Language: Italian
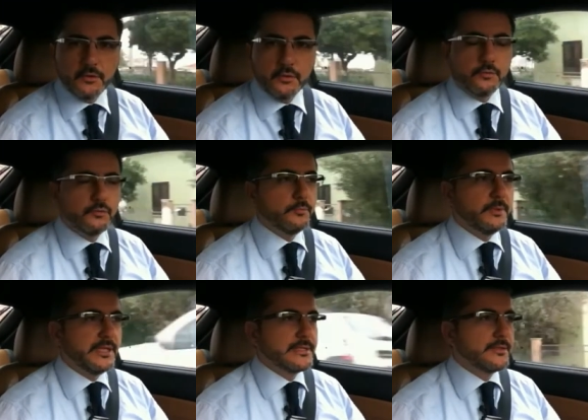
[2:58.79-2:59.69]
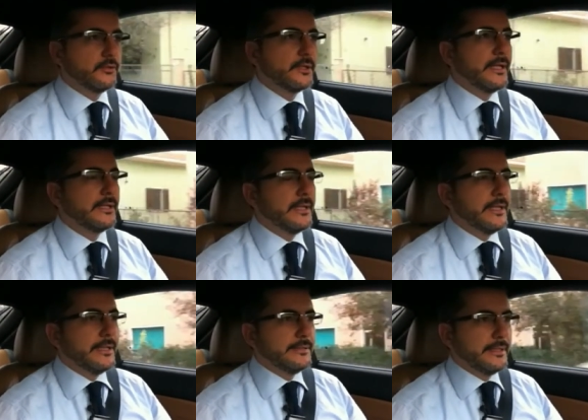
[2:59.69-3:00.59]
o un'obbligazione
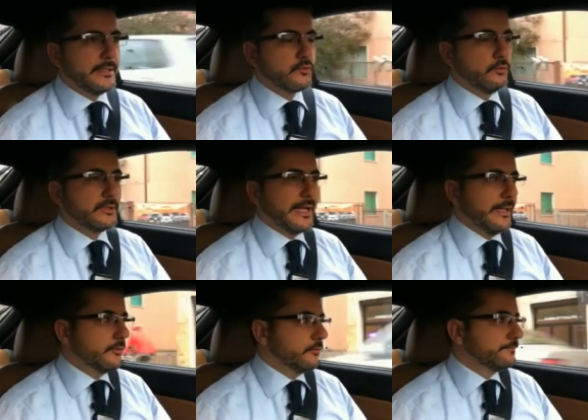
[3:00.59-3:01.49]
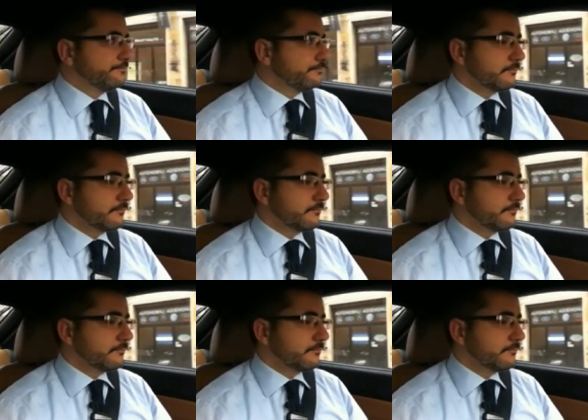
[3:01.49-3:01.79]
di risultato?